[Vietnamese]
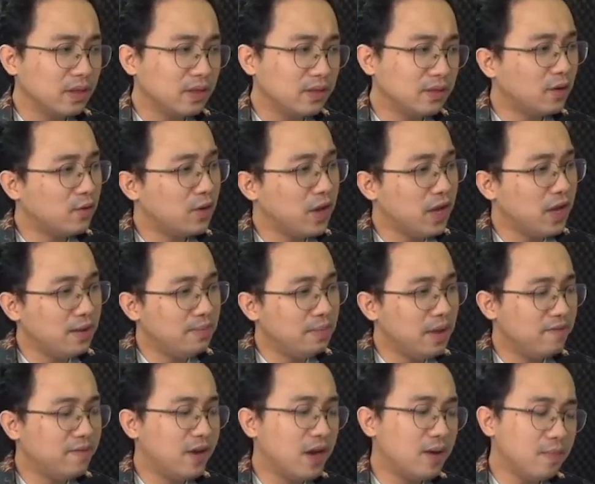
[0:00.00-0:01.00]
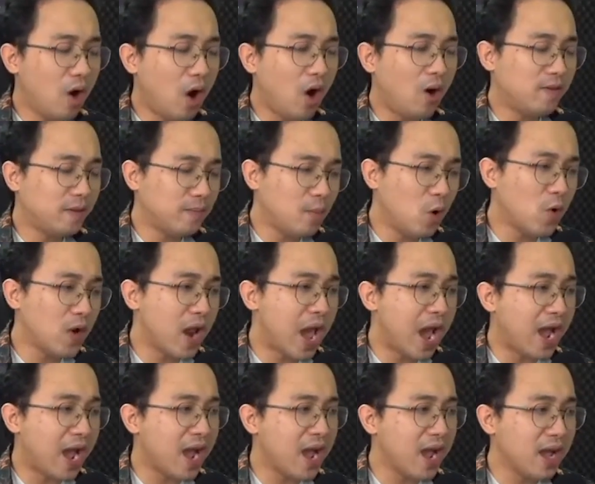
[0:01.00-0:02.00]
Sau khi bị vợ bỏ và bồ
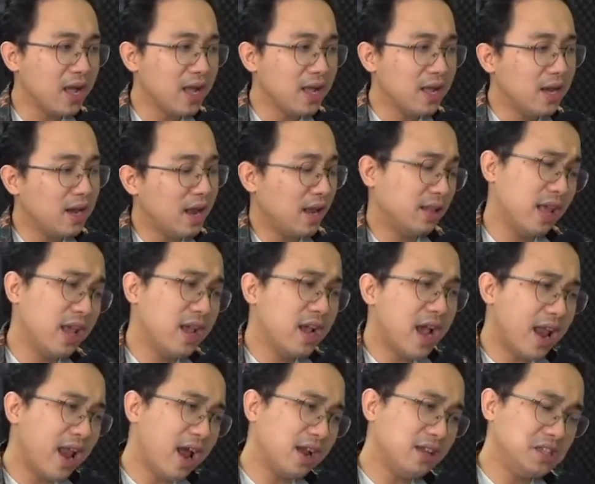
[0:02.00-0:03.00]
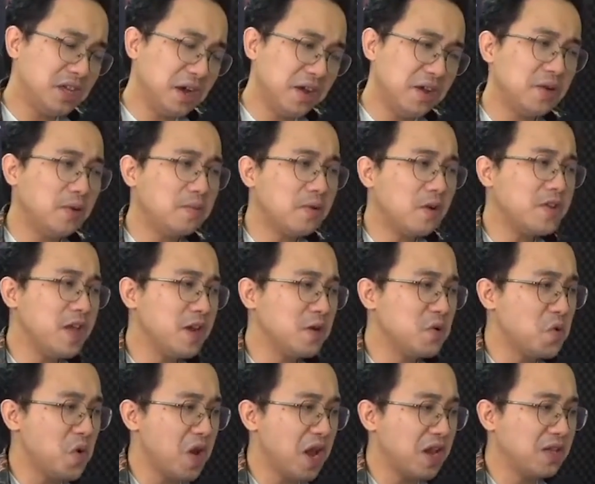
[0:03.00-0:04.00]
đá, lại thấy gái làng chơi cũng có nhân
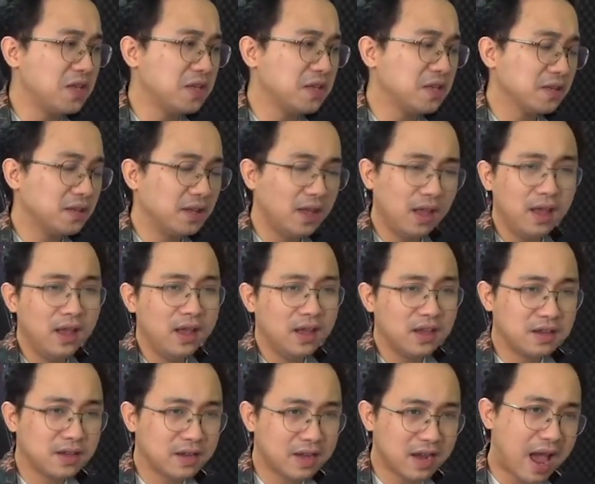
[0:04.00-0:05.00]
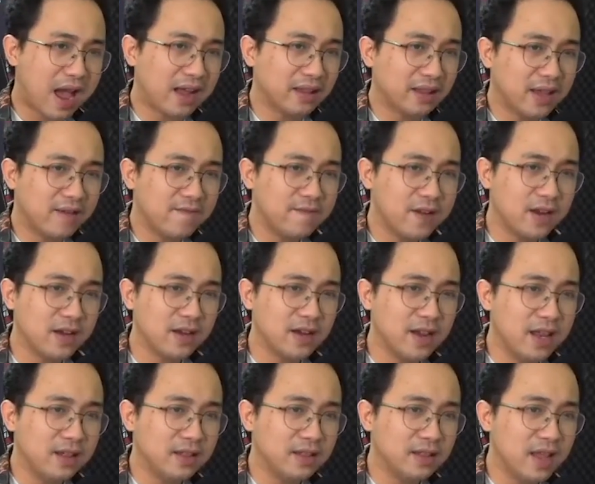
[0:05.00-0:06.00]
quyền, y càng thêm phần
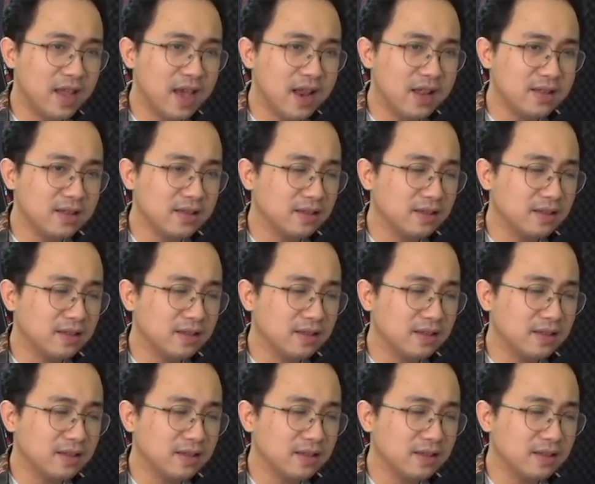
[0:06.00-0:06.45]
điên tiết.